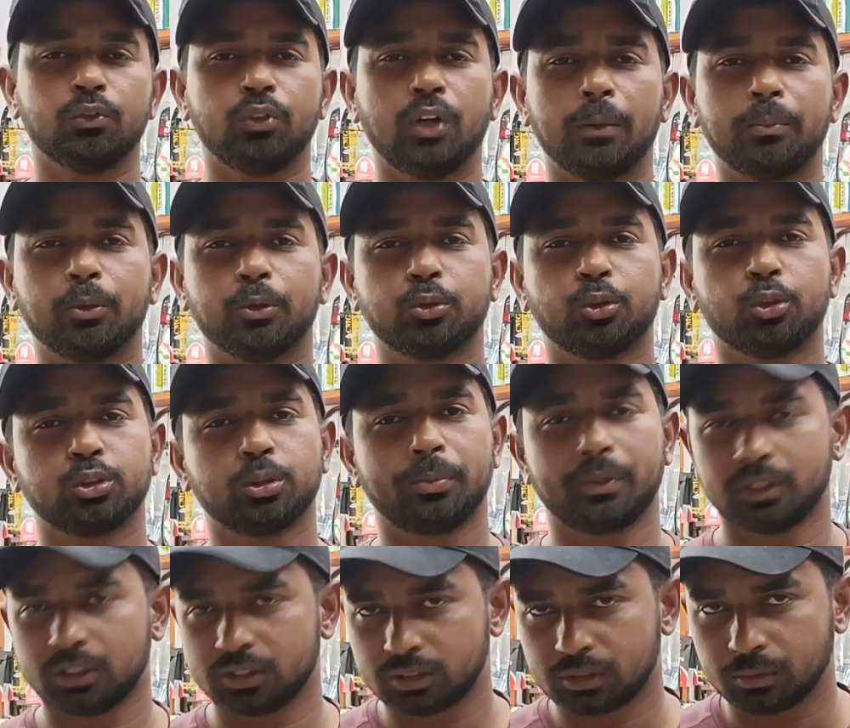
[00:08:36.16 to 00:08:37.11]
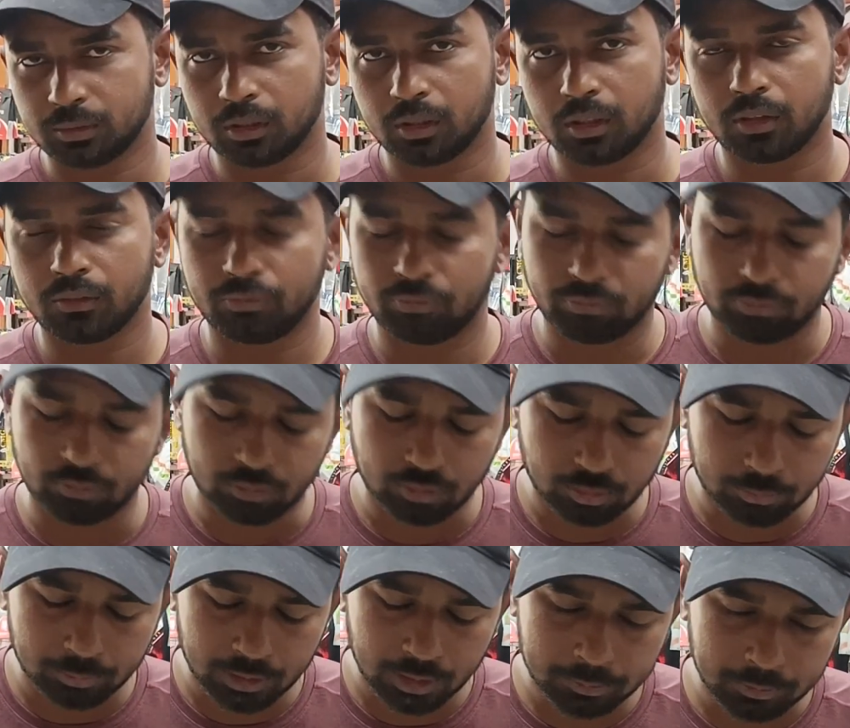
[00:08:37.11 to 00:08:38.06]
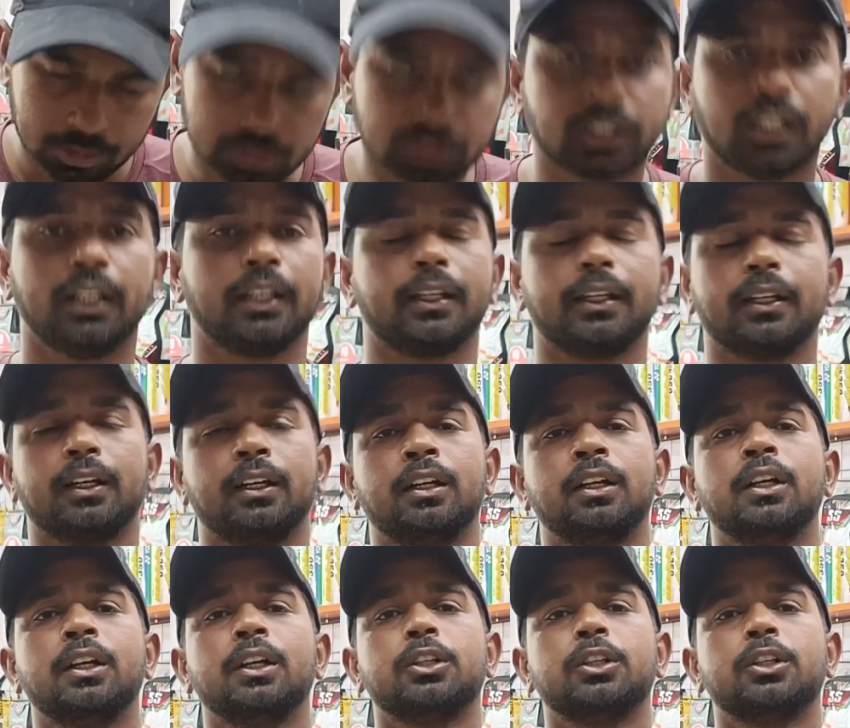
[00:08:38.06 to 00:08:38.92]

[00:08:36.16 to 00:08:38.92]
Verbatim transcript: वो आपको दो सौ मतलब अच्छा लगेगा